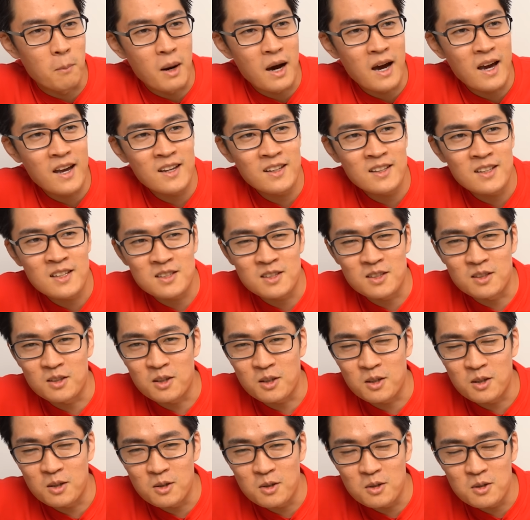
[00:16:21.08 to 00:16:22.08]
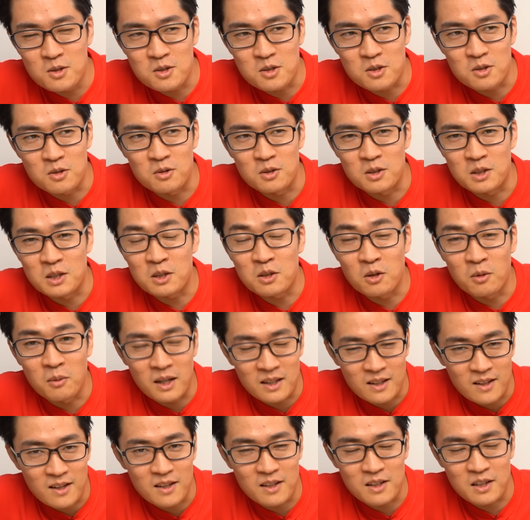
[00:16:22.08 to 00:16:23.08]
マイナス92度
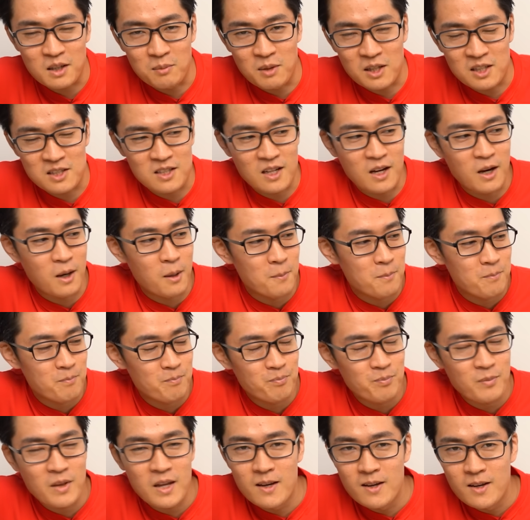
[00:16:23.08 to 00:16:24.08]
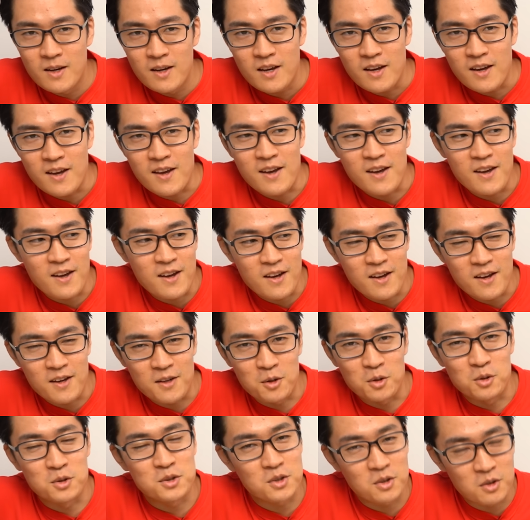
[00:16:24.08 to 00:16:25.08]
までいきました、
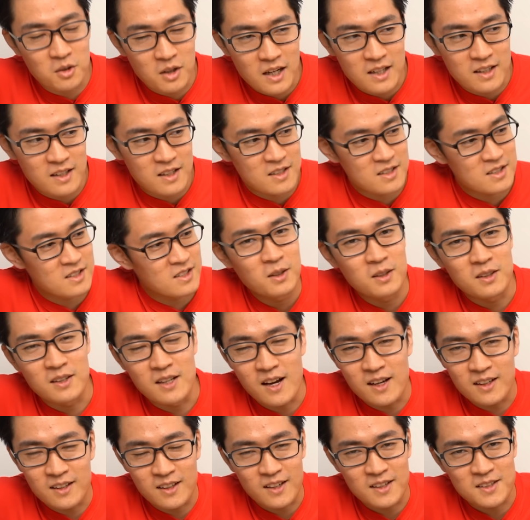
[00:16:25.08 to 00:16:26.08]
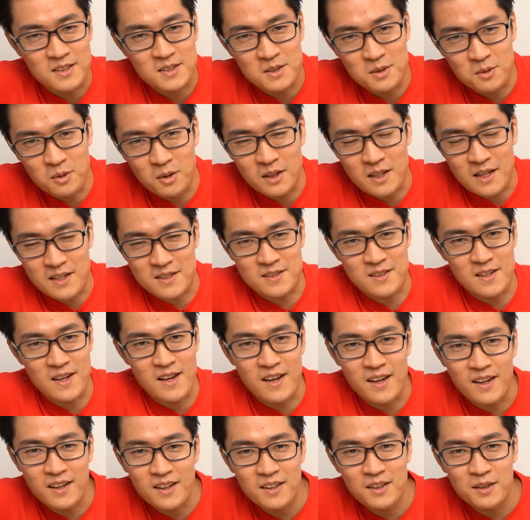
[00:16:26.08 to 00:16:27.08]
予想外です。なかなかすごいです
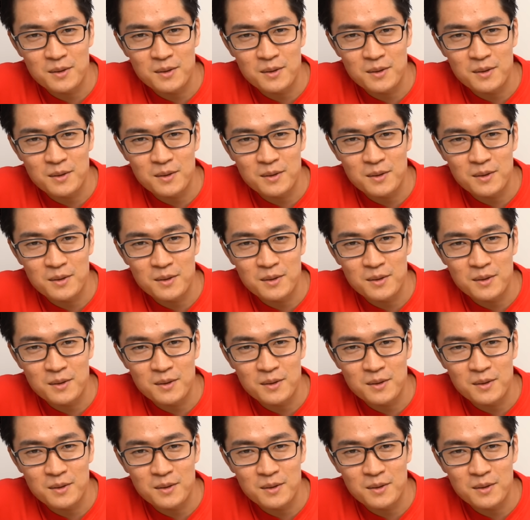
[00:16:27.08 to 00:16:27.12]
ね。